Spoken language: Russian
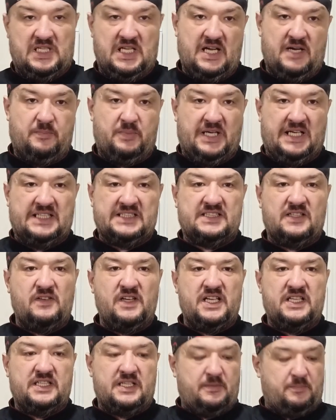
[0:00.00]
Для
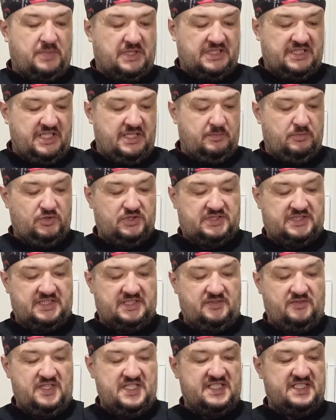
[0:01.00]
приготовления нам
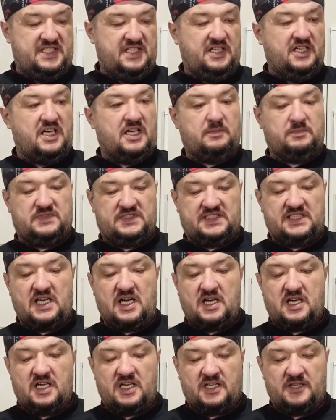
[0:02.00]
потребуется 200 грамм
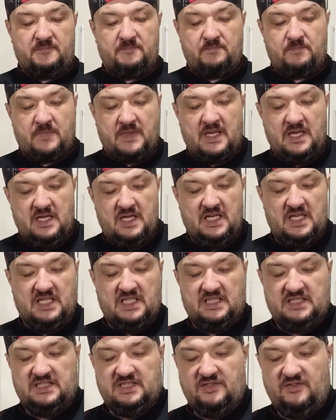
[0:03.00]
сахара,
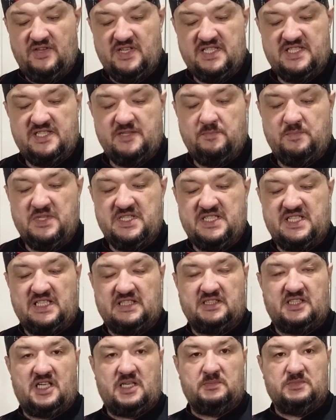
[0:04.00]

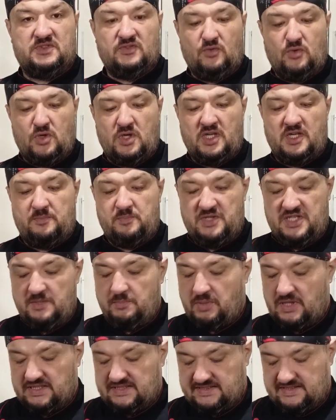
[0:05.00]
250 грамм творога
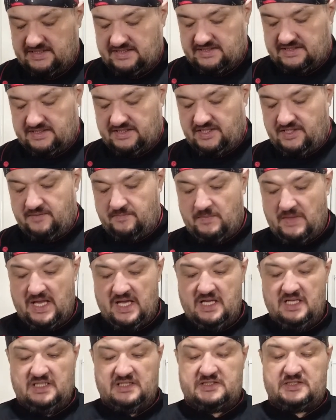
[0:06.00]
5%,
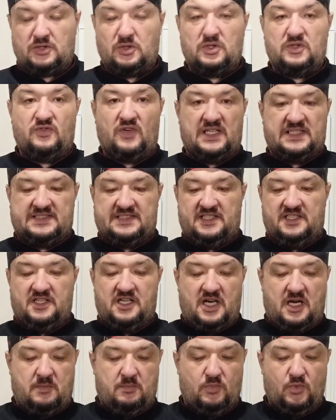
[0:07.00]

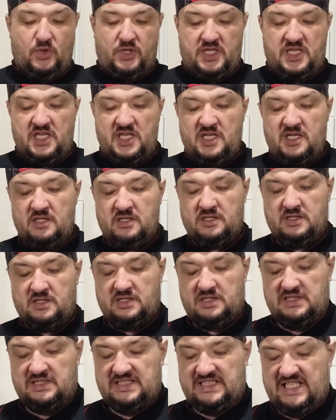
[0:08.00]
120 грамм муки,
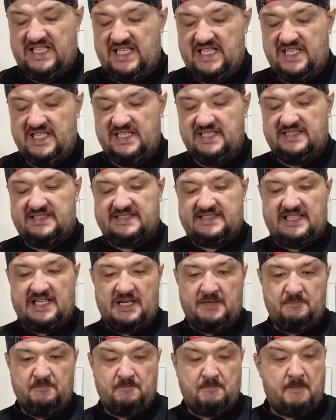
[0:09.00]
3
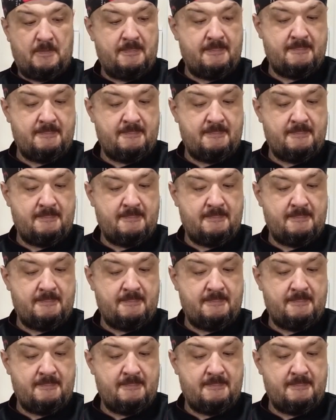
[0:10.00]
яйца,